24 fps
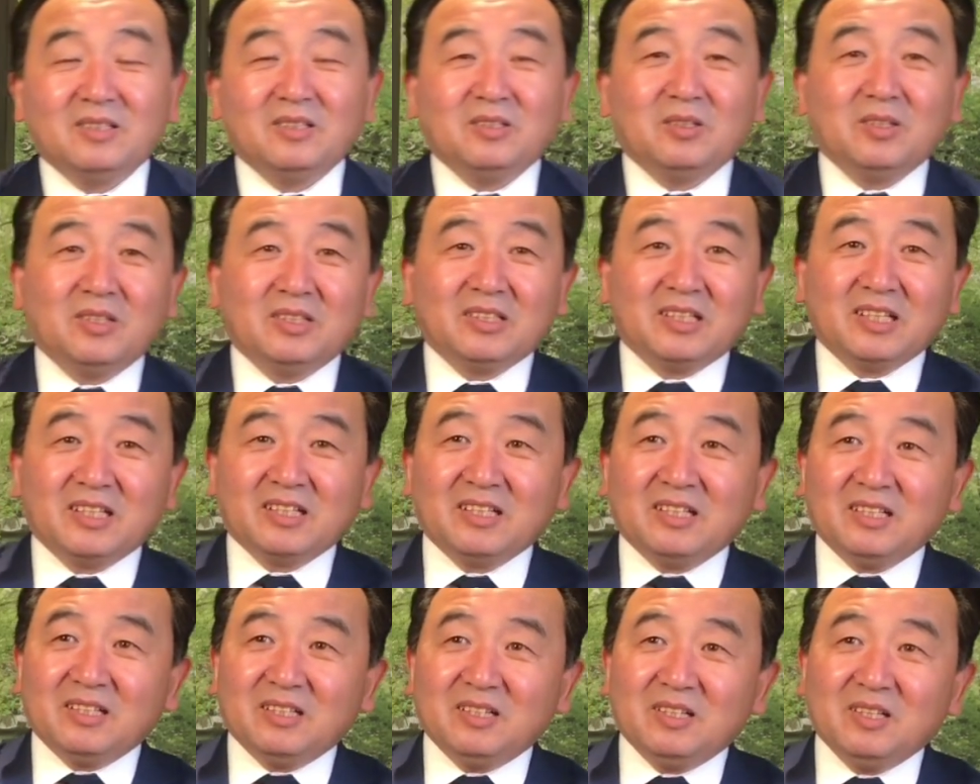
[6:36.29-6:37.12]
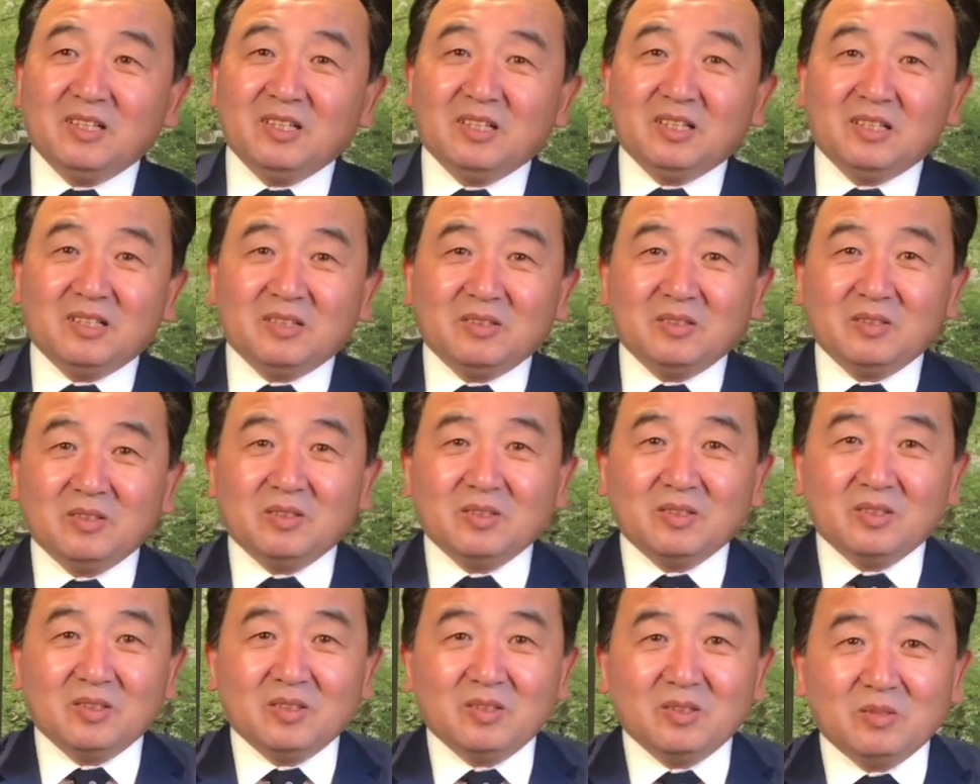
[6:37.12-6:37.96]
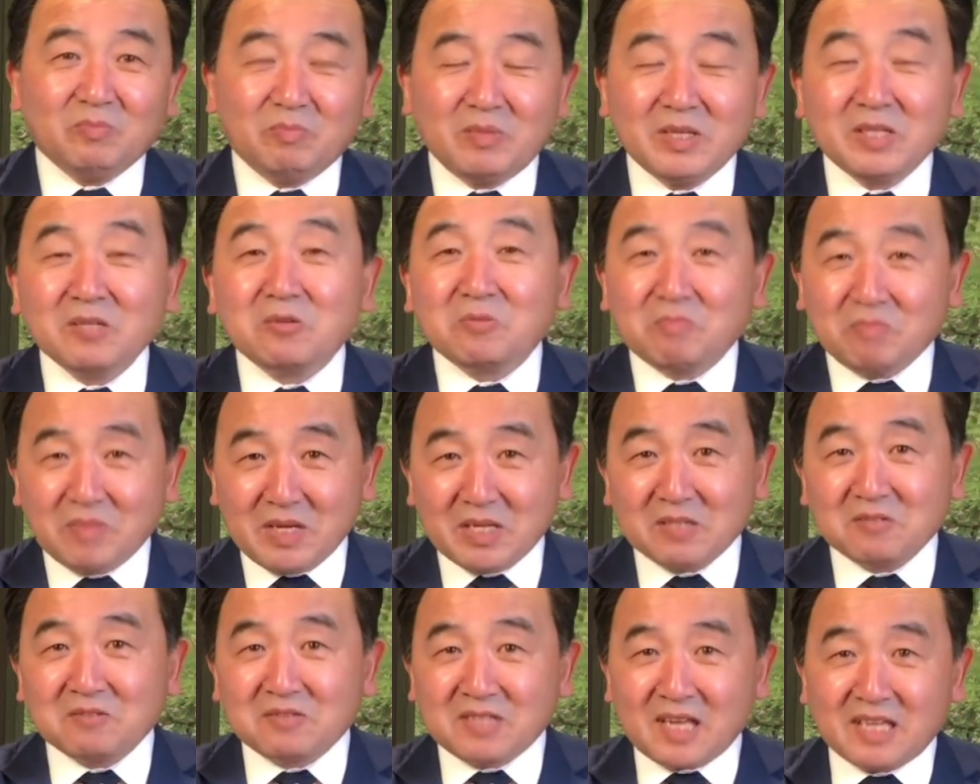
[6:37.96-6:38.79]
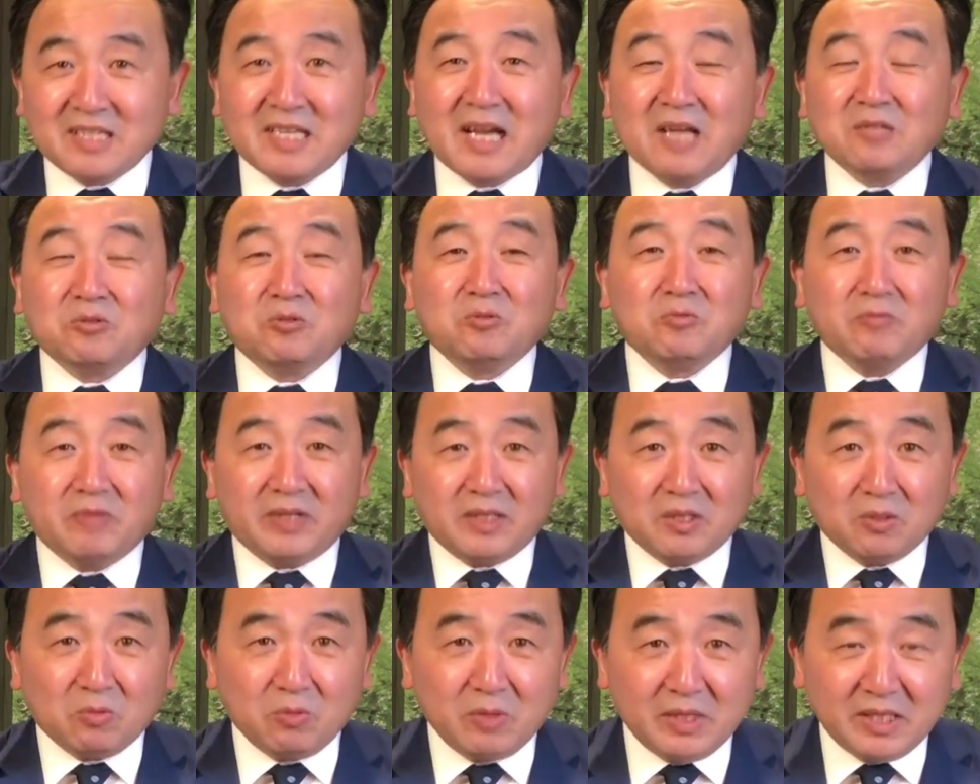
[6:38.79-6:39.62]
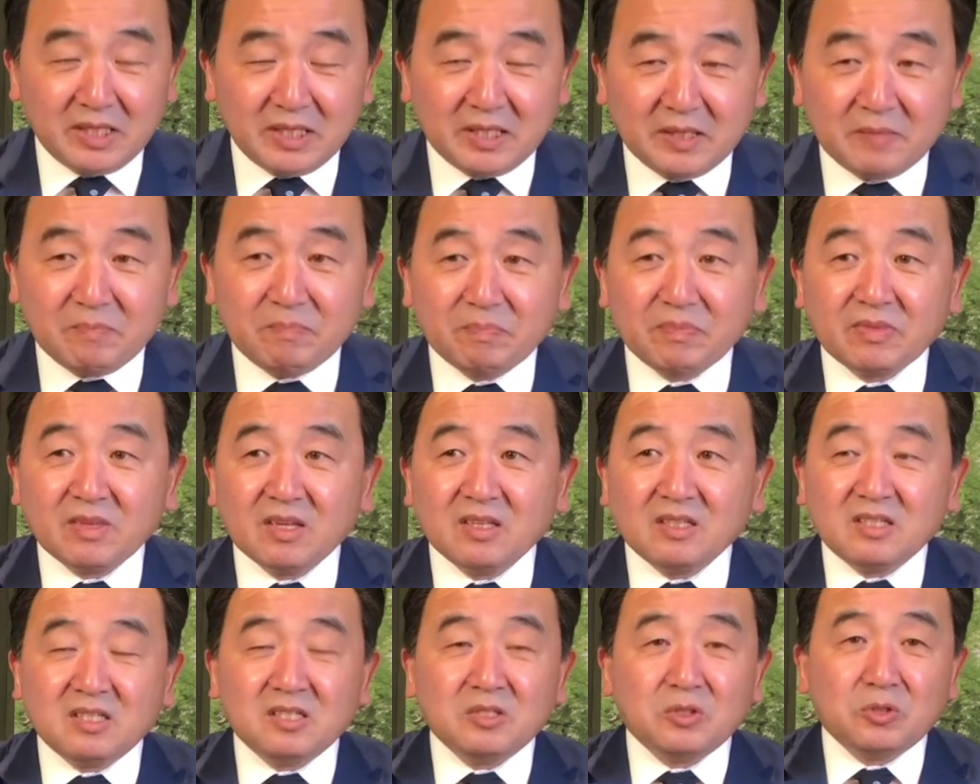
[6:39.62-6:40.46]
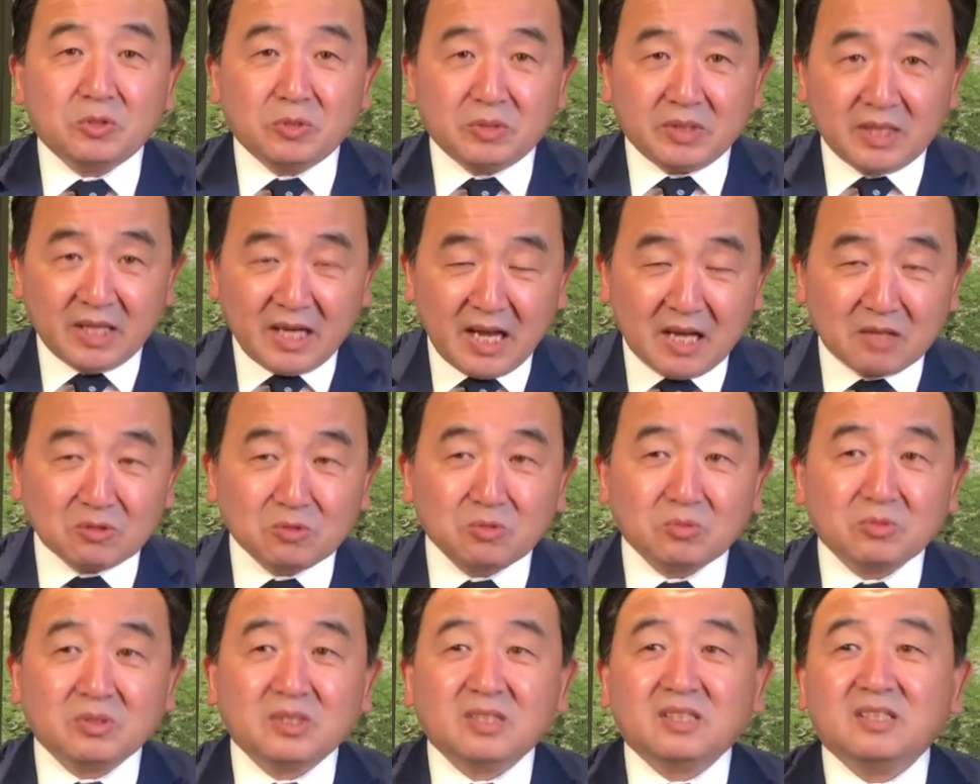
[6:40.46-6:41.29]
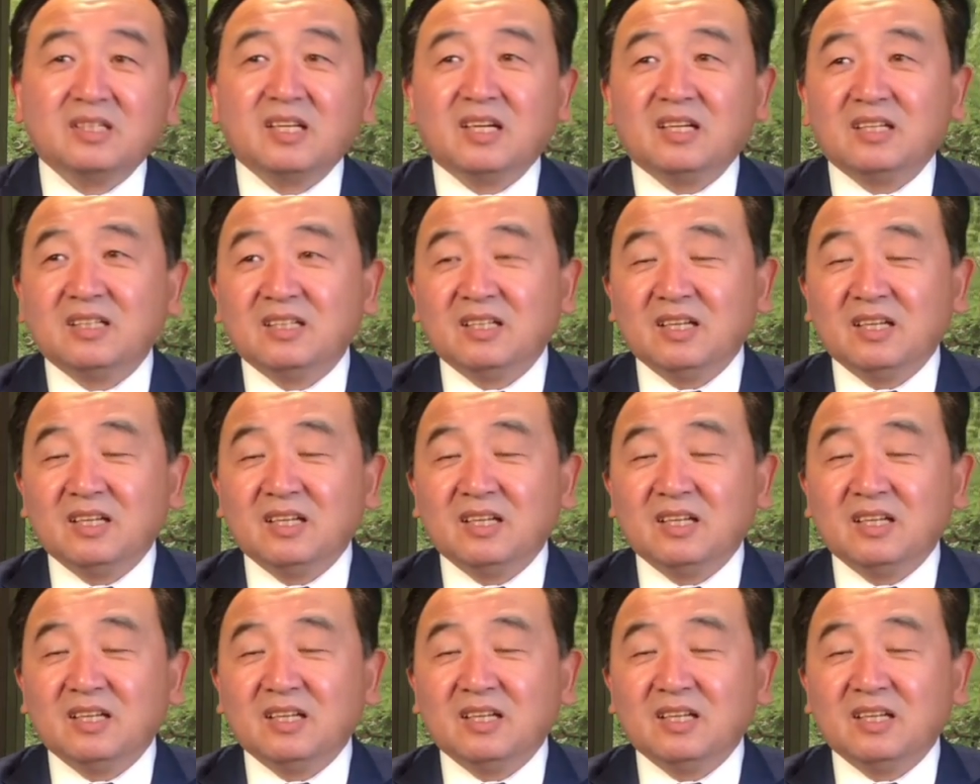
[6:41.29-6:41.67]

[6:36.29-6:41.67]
呃，这个呃，没有没有参加军委的会议，是许其亮主持的。